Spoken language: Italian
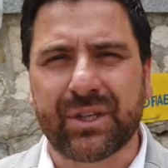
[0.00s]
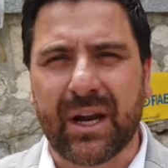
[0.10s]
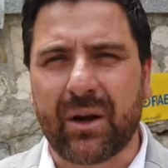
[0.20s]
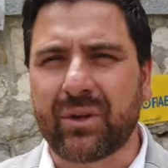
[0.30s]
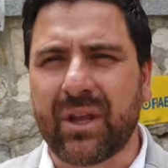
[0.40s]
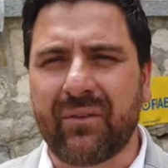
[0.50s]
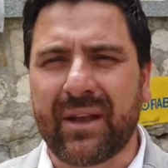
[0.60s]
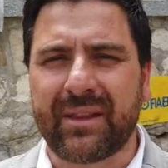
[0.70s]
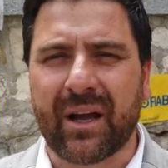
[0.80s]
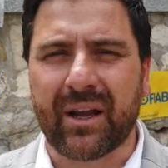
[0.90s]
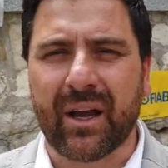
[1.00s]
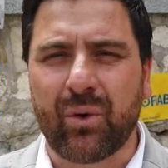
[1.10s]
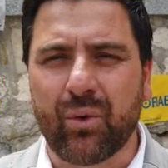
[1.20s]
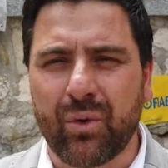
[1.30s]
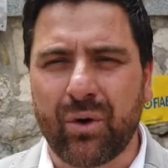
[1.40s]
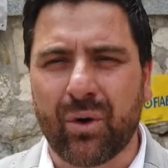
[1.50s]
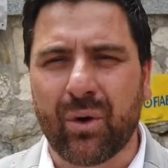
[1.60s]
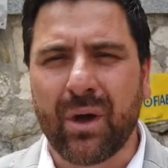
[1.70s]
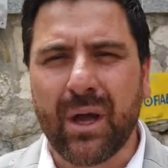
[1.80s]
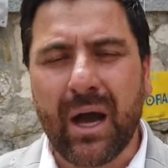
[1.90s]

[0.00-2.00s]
Ci saranno dei eventi anche a luglio,